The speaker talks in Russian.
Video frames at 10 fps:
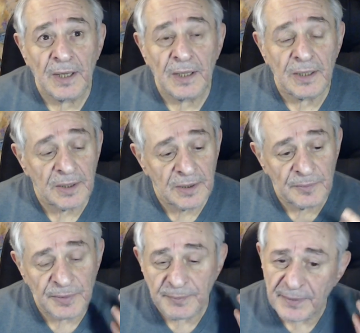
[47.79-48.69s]
э,
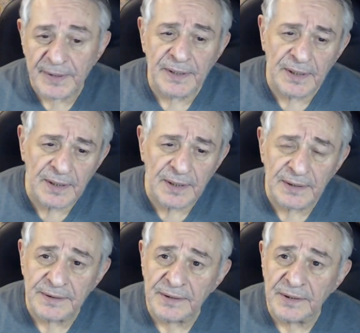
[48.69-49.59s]

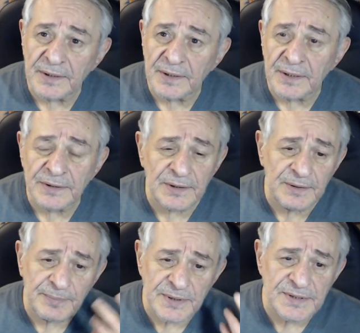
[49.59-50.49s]
препараты,
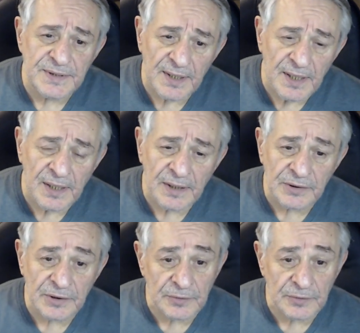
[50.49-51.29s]
антидепрессанты,